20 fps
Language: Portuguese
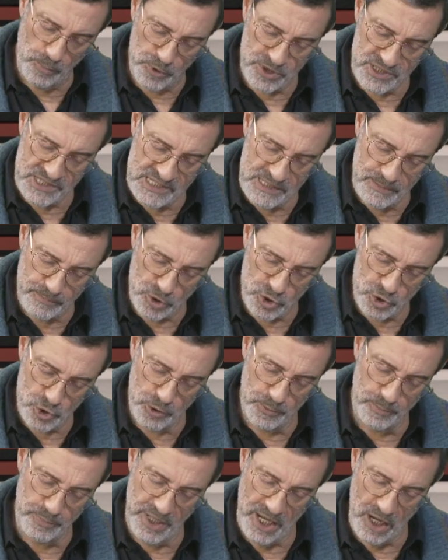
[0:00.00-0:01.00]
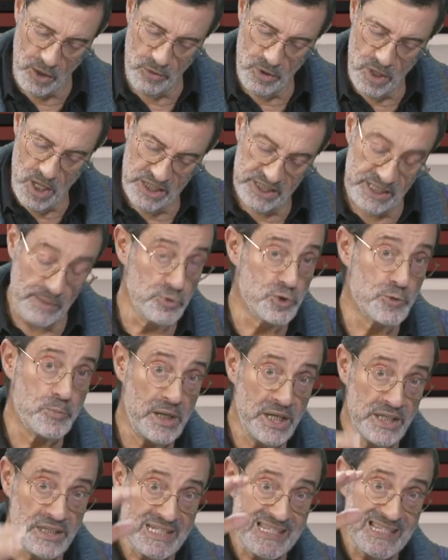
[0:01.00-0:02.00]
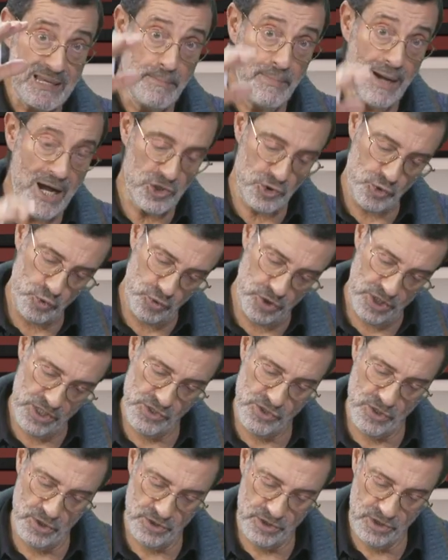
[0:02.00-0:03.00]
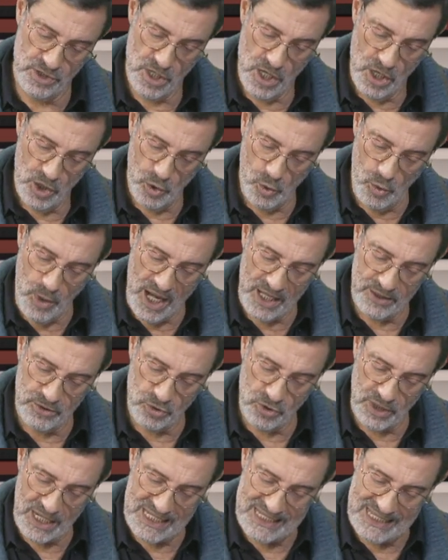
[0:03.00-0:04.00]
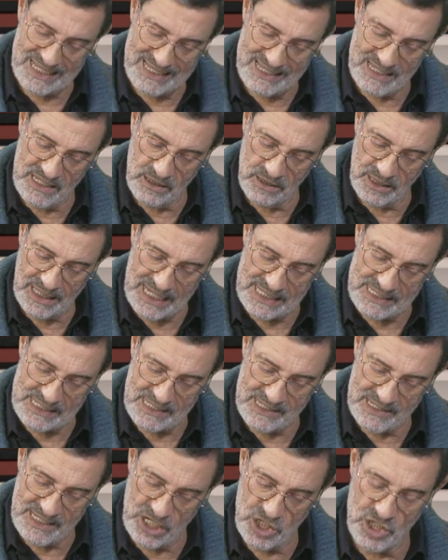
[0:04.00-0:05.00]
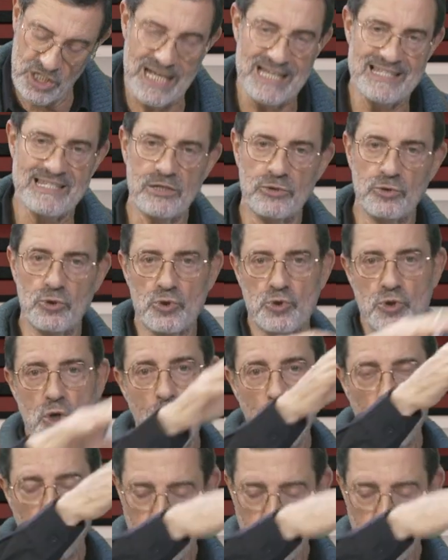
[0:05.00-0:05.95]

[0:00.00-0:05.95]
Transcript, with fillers: é que eu posso dizer para o escorpião? Tem muitos planetas abaixo do horizonte. 4, casa 5, casa 6, casa 12.